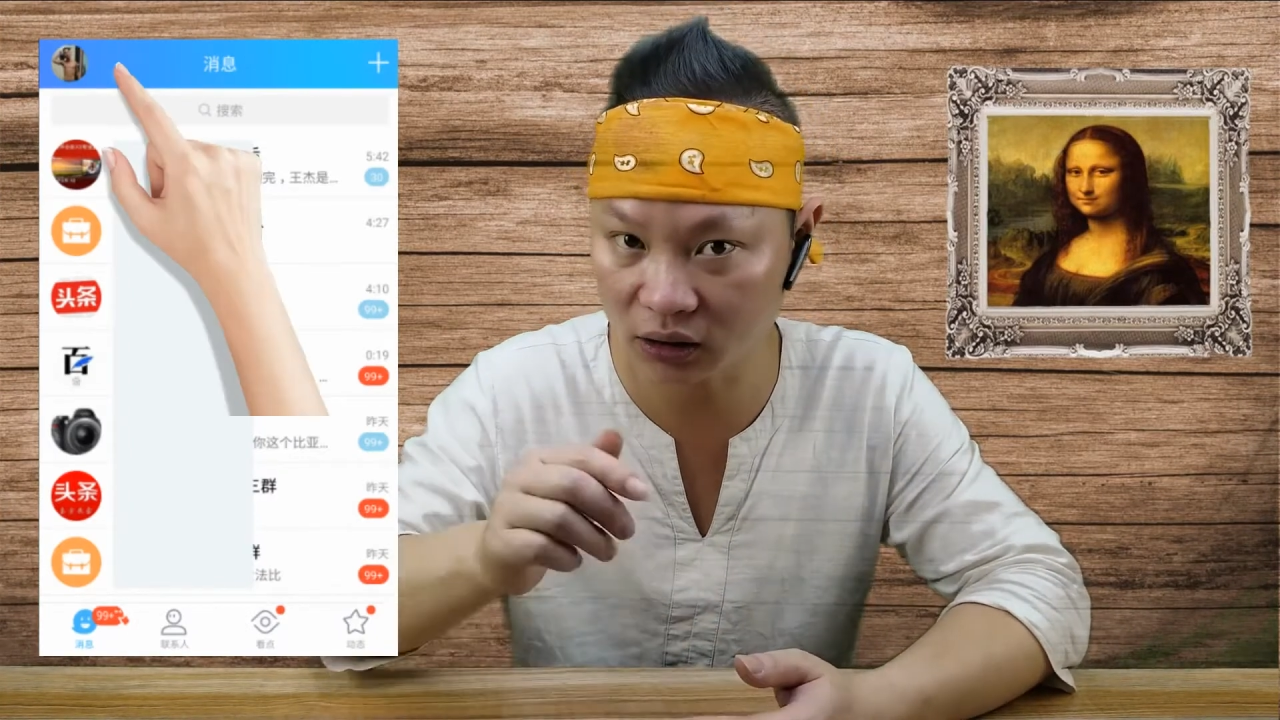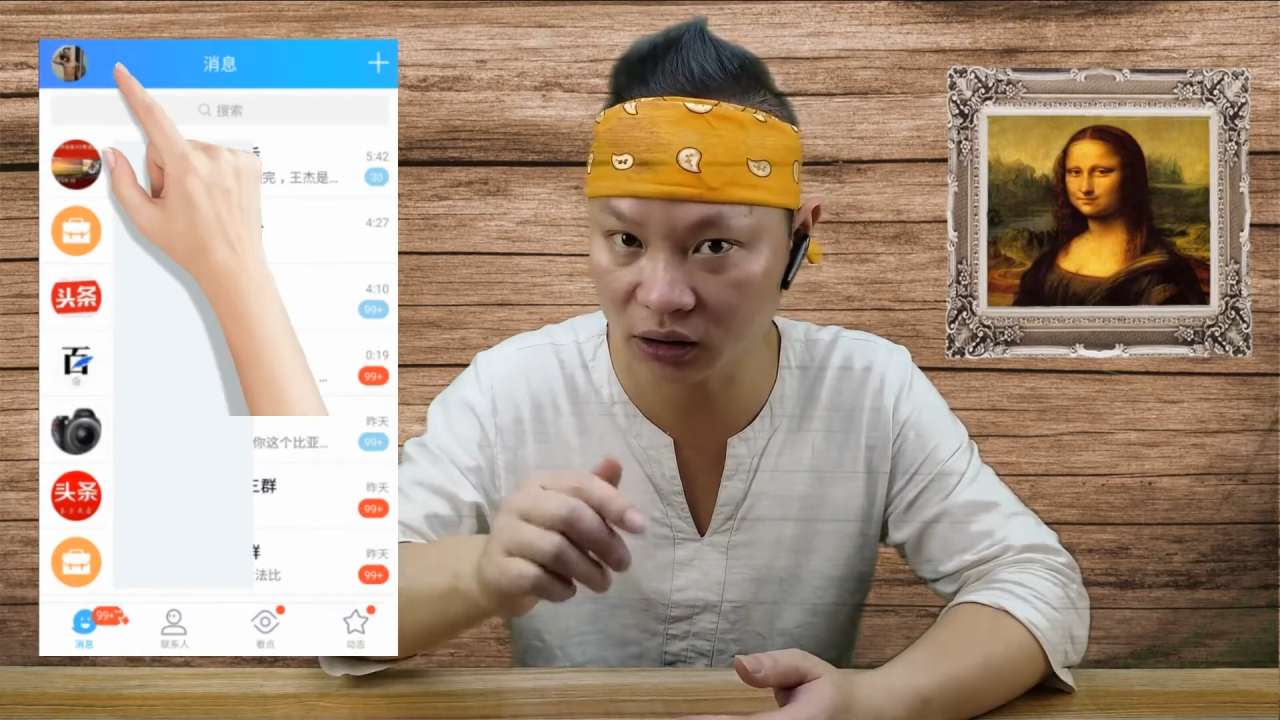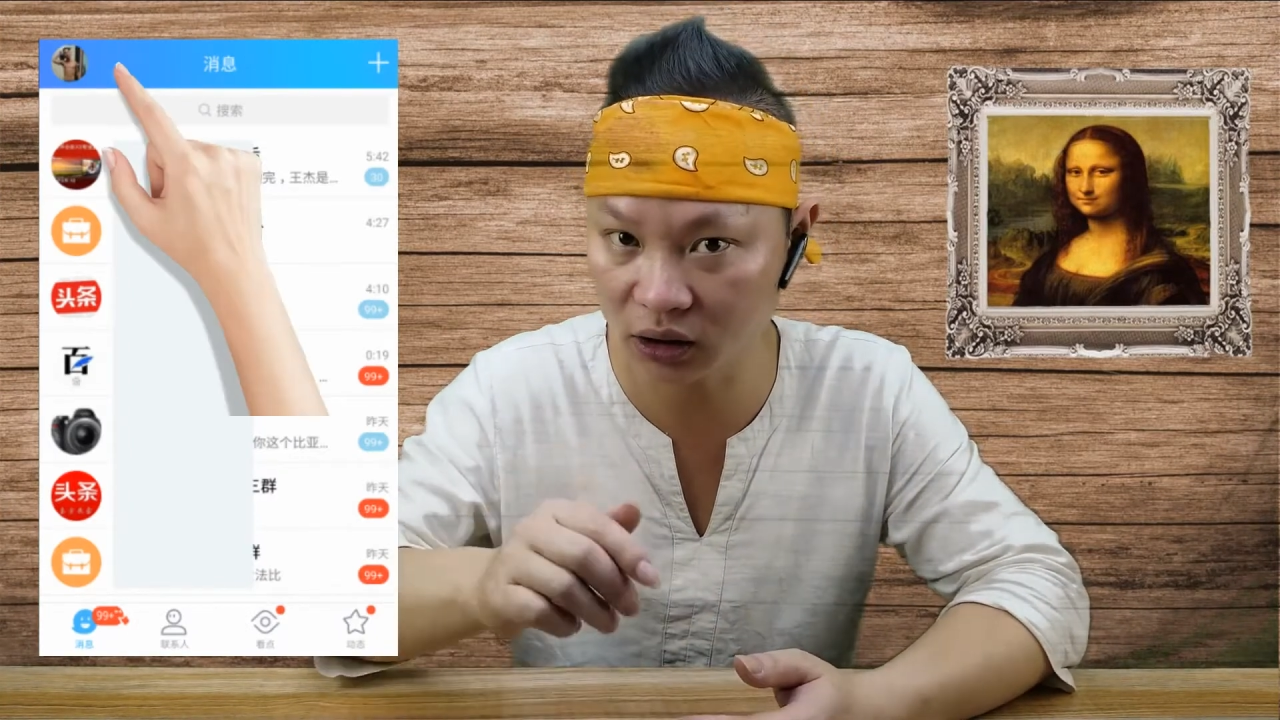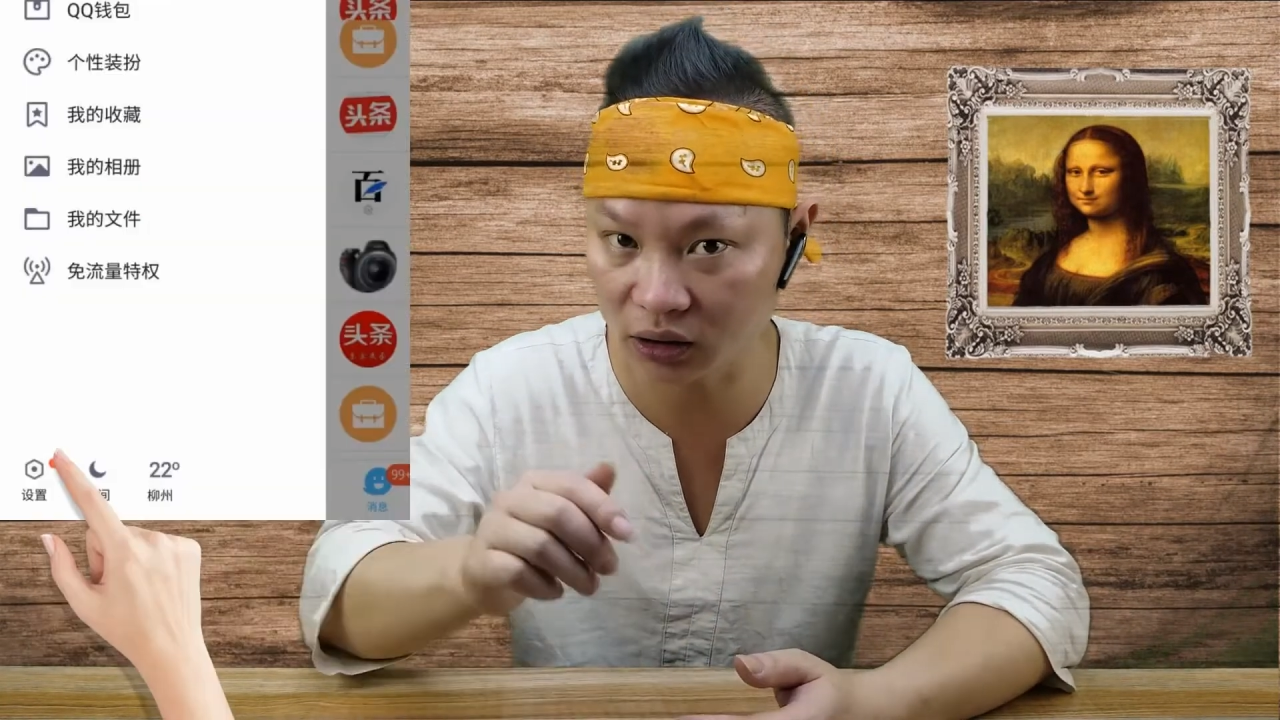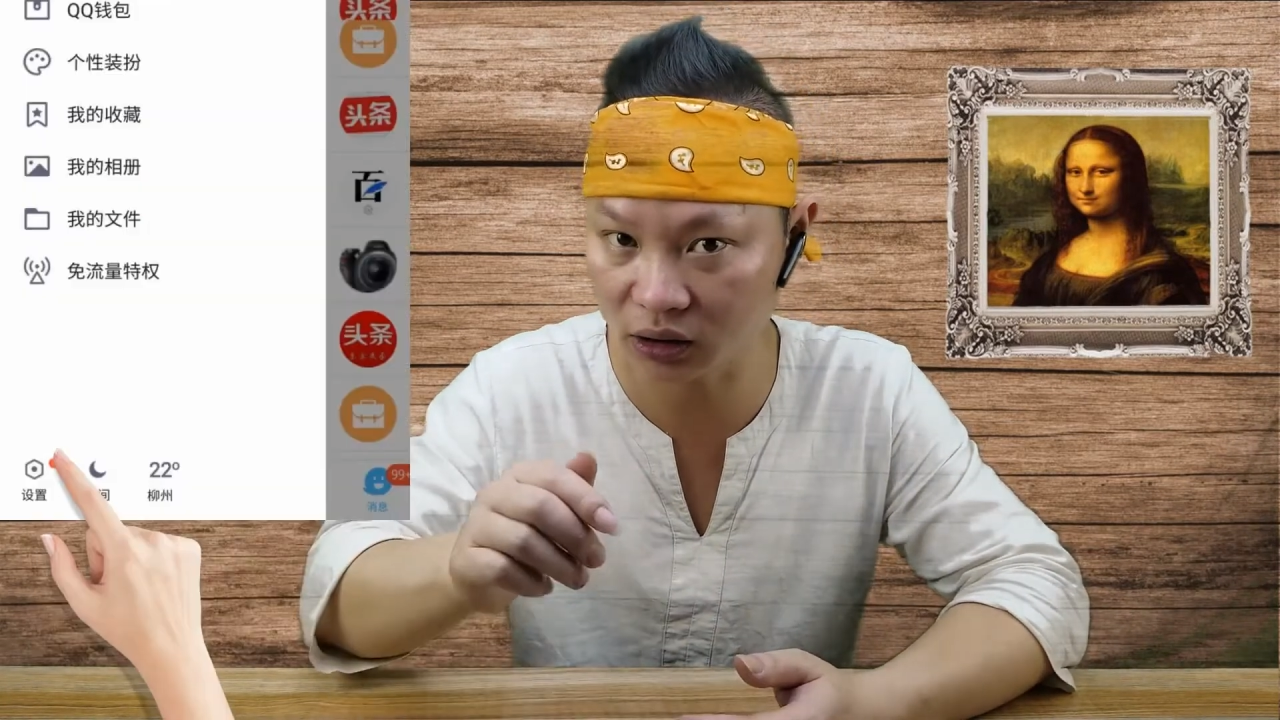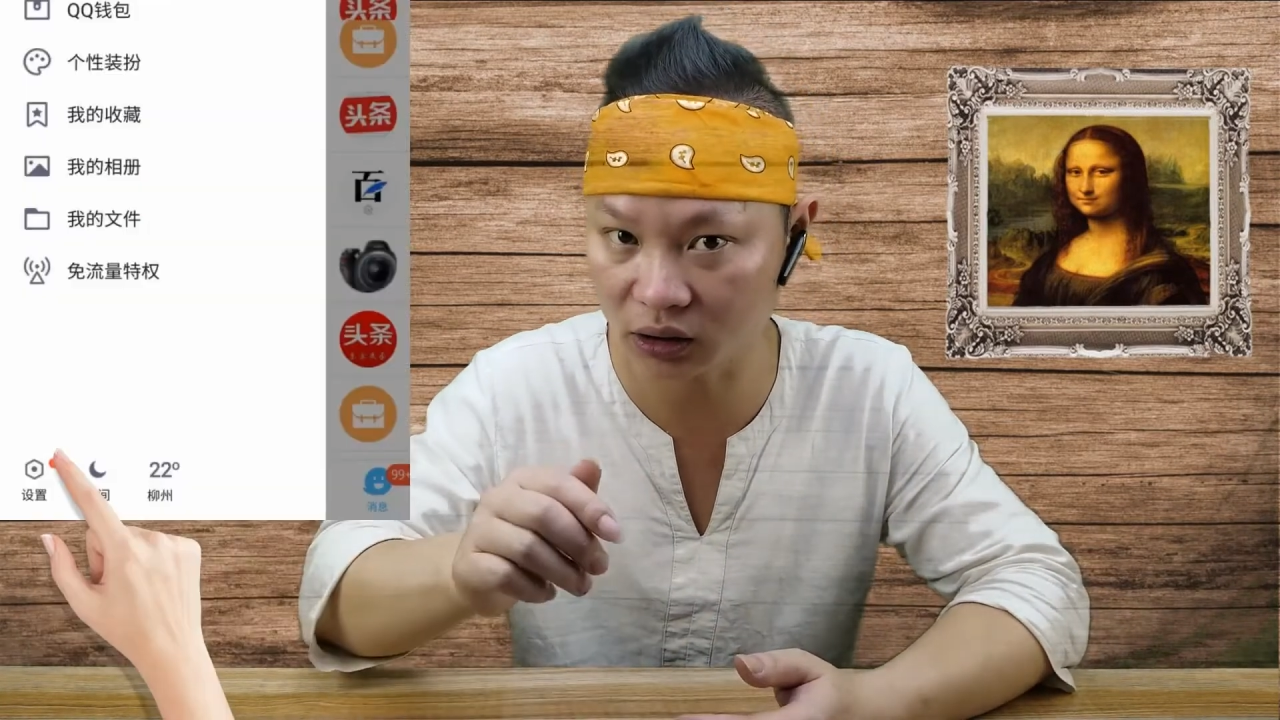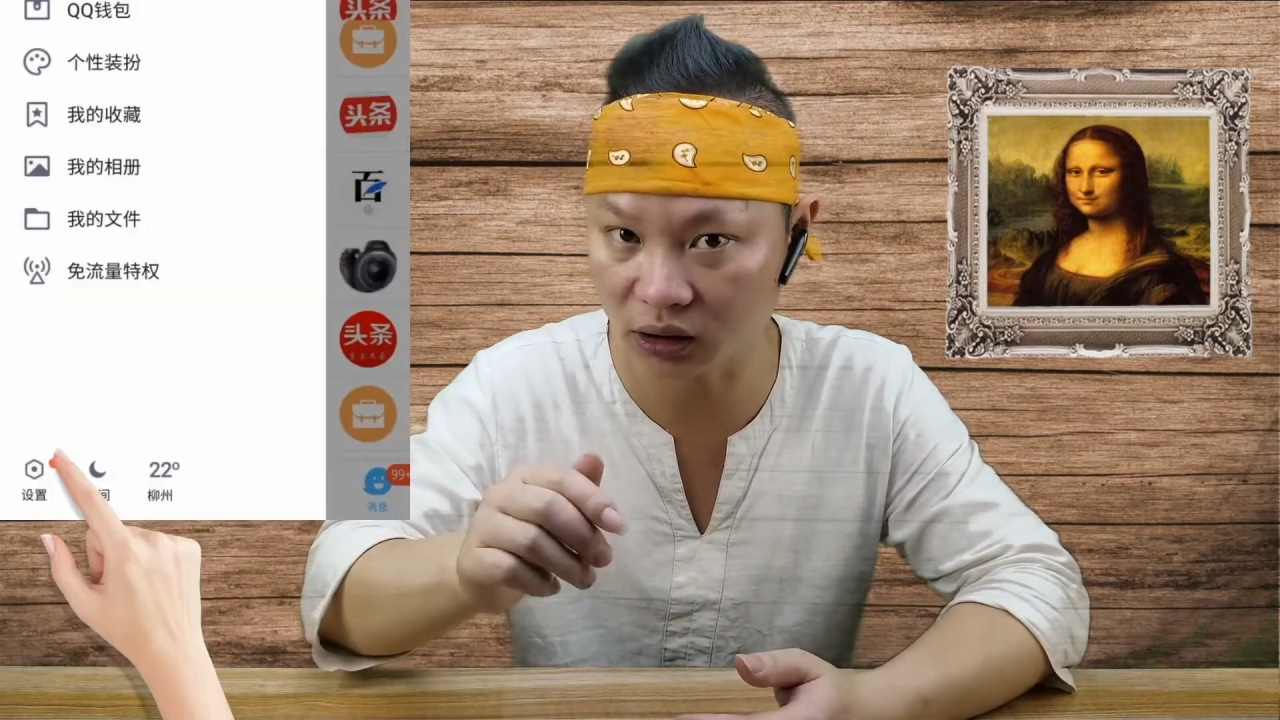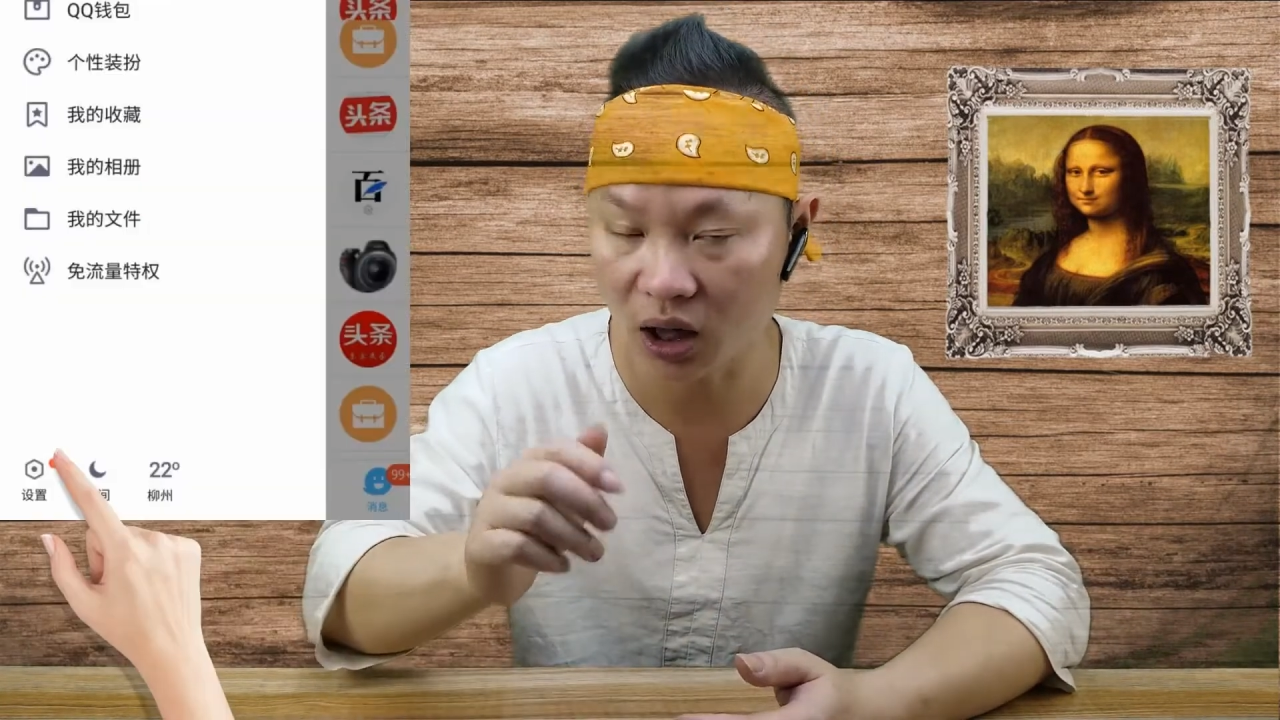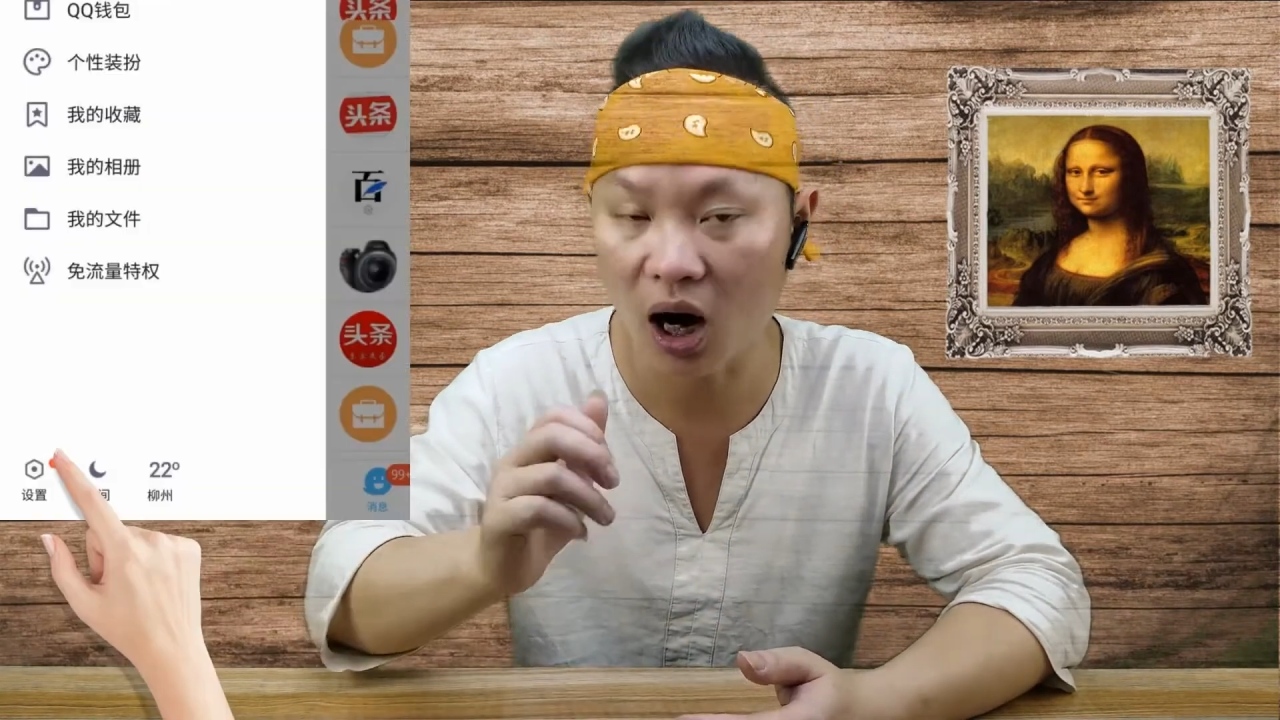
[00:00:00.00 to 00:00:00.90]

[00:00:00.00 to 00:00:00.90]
设置。